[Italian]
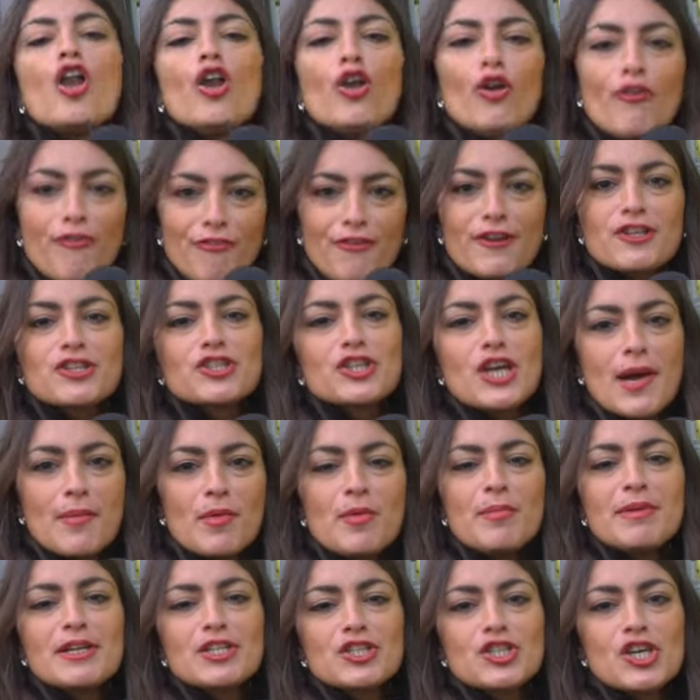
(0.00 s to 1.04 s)
Lo
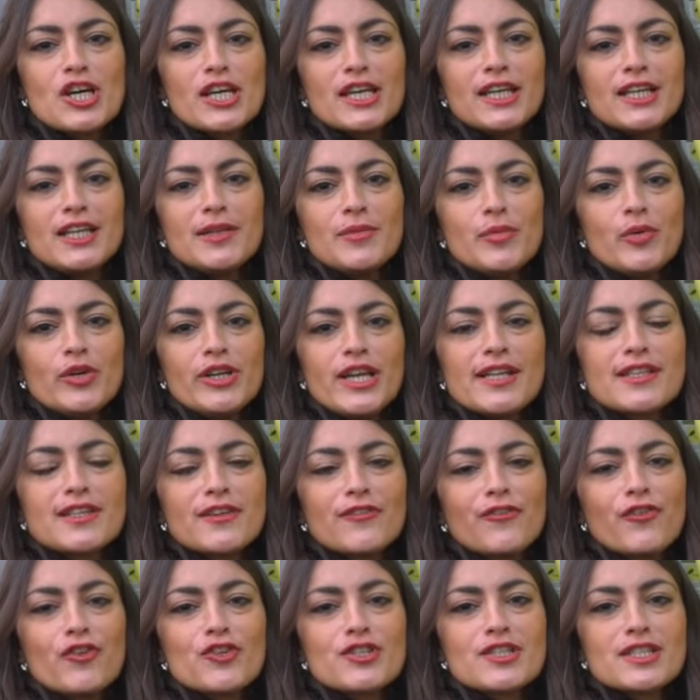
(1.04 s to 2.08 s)
facciamo mangiare i limone ai
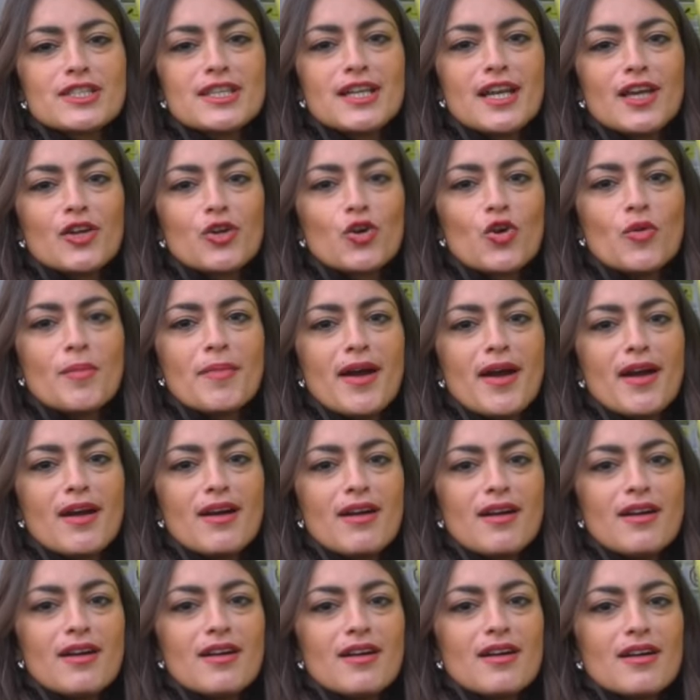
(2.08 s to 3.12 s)
tifosi della
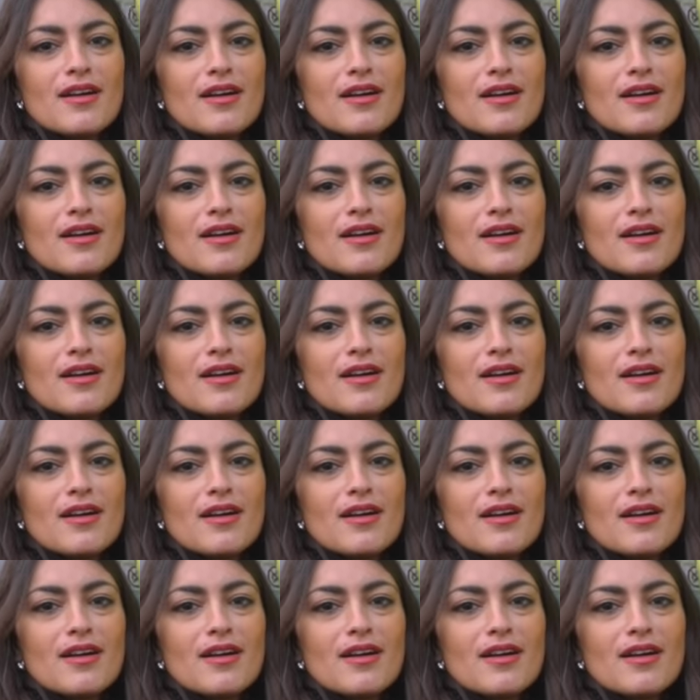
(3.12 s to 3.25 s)
Roma?